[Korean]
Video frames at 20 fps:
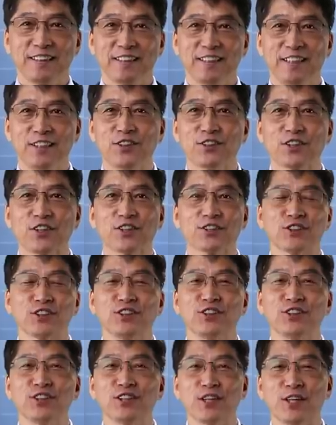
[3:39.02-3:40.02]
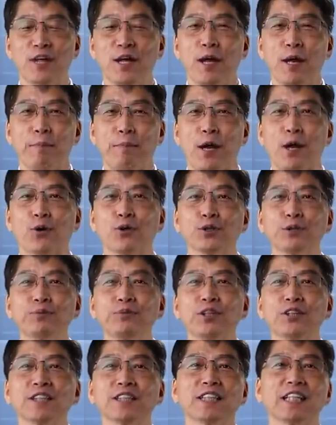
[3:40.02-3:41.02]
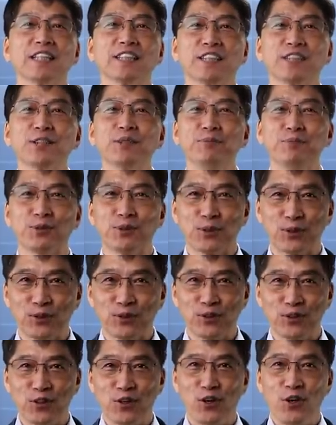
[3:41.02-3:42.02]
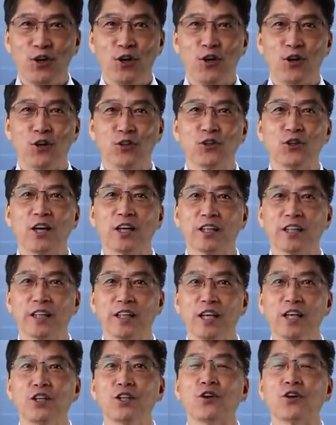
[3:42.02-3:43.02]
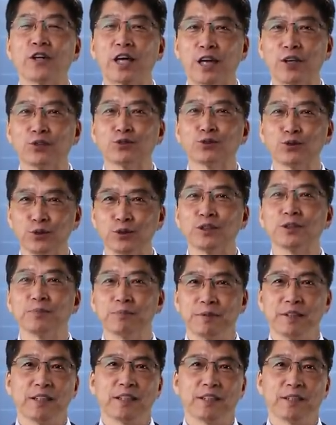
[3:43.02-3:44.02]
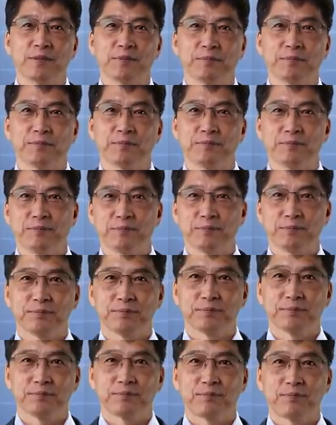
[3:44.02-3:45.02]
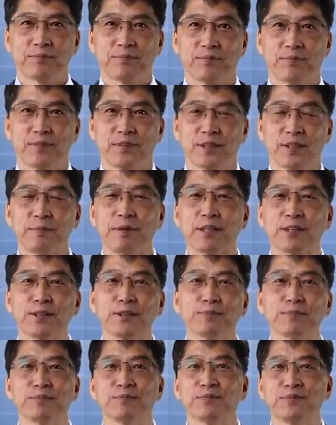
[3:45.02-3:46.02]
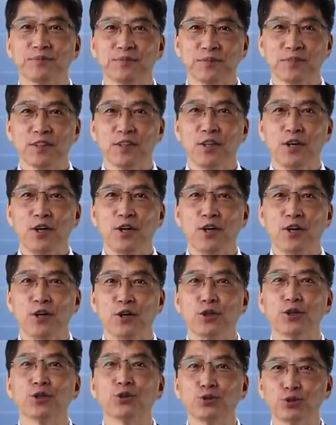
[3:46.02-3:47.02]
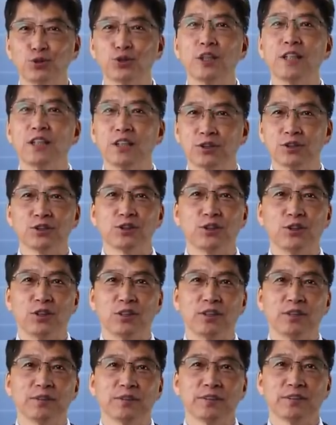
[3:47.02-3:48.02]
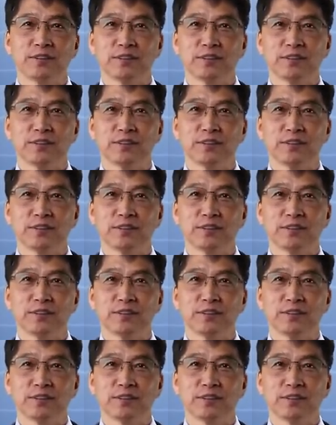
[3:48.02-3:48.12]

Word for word: 이런 결정은 백오십 년이 지난 지금도 언어학계에 영향을 주고 있습니다. 그만큼 어려운 주제인 거죠.